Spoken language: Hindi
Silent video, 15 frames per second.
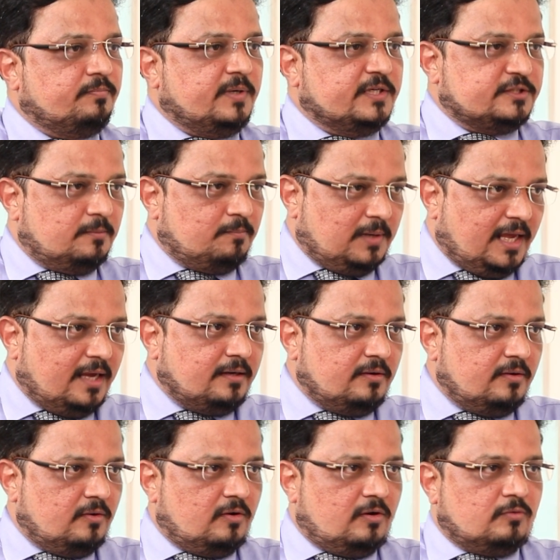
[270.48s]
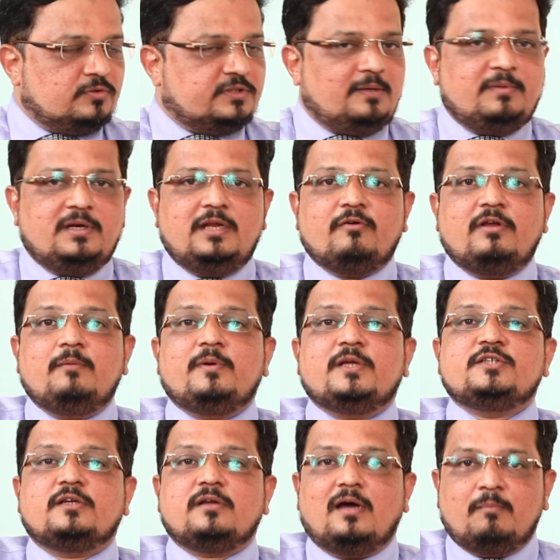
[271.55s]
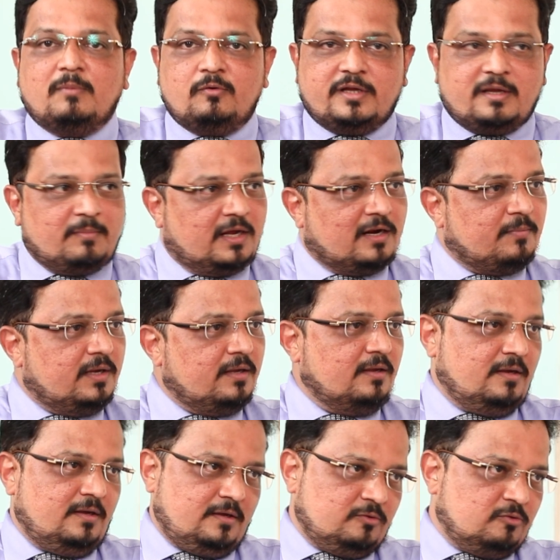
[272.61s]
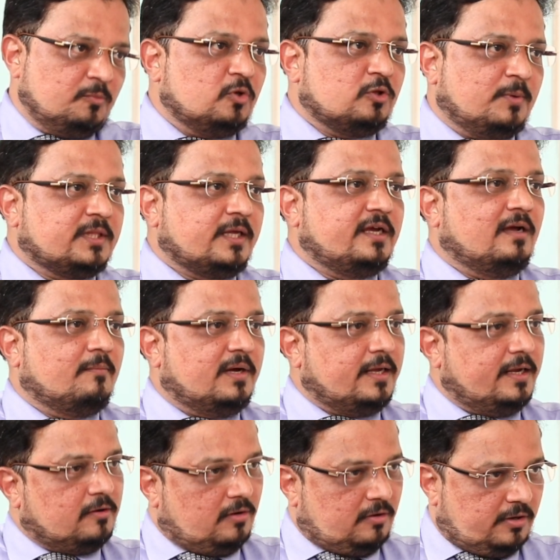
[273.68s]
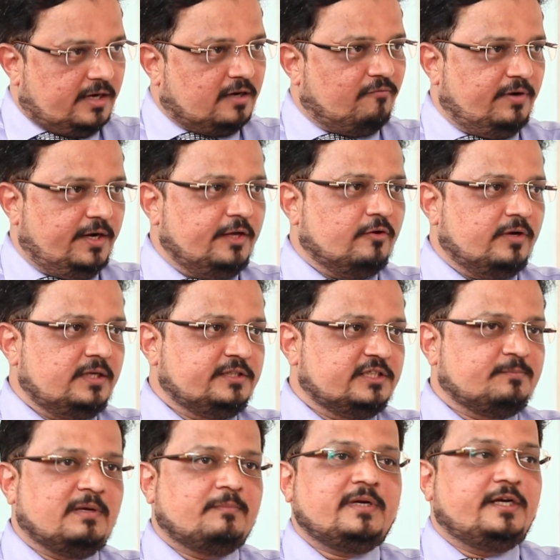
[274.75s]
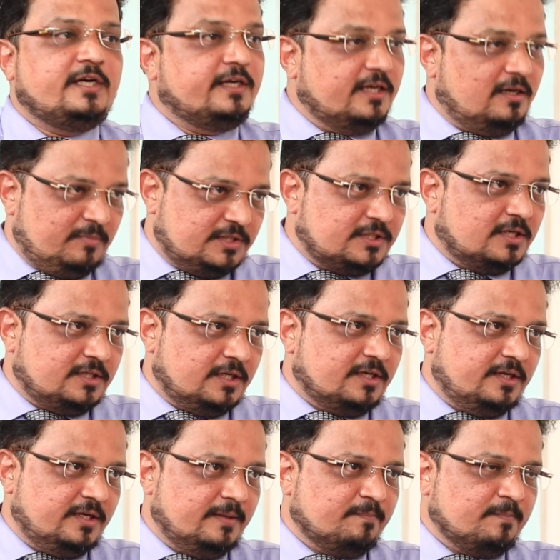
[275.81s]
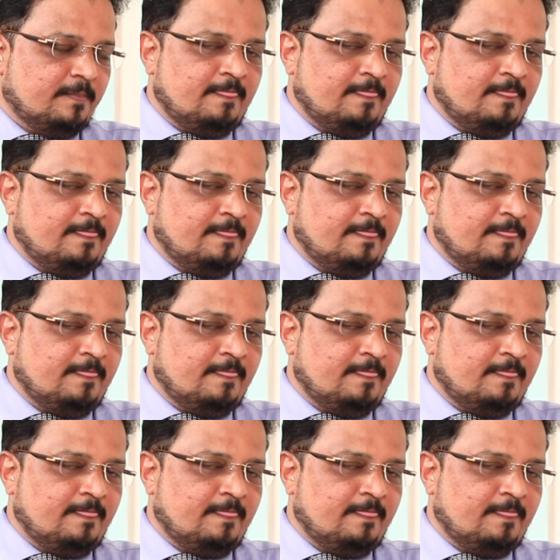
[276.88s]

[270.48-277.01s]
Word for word: पेंशन प्लान और उनसे मिलने वाली पेंशन अमाउंट के बारे में तुमको तो पता ही हमारा एक और एक वीडियो है जिसमें हमने डिटेल में चर्चा की है